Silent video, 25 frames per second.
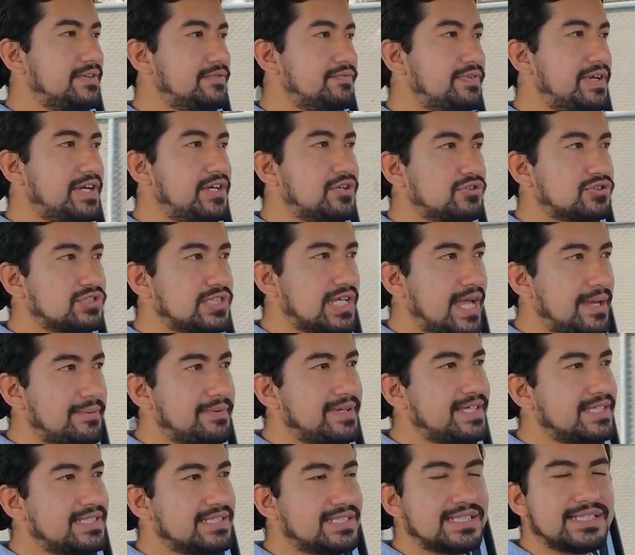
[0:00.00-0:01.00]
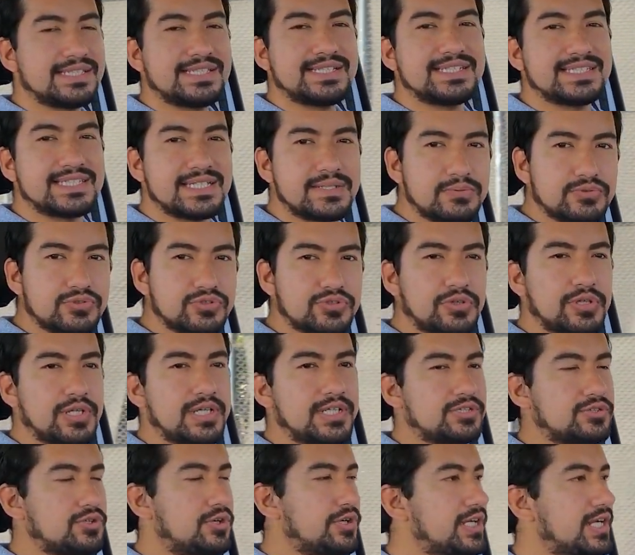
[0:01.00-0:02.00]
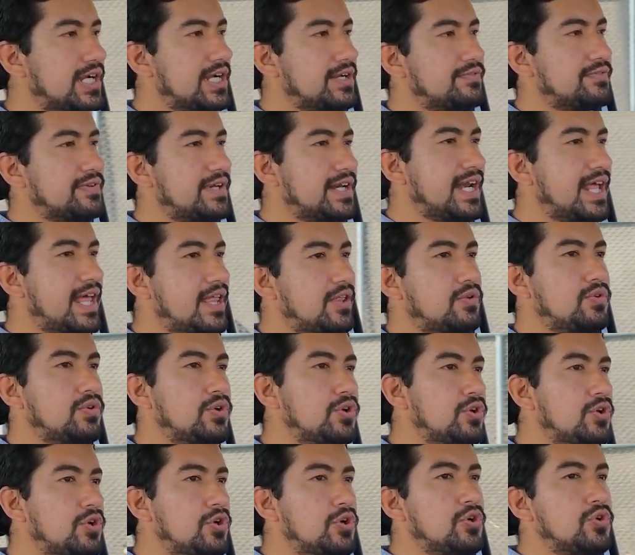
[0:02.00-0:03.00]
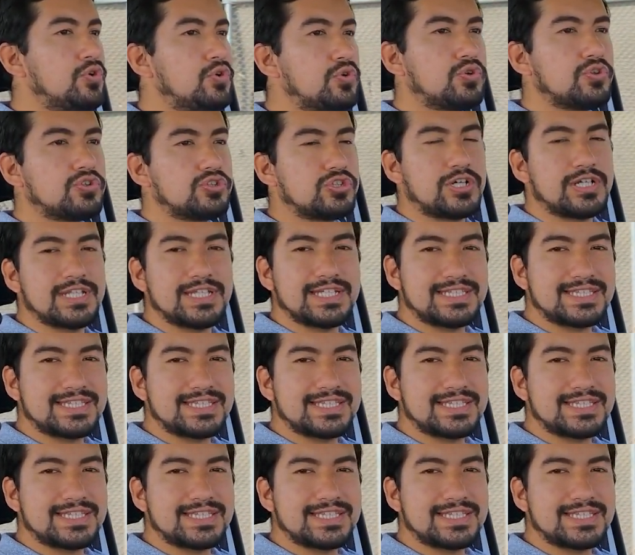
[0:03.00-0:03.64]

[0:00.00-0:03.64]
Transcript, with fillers: frenos ABS, distribución electrónica de frenado, un control de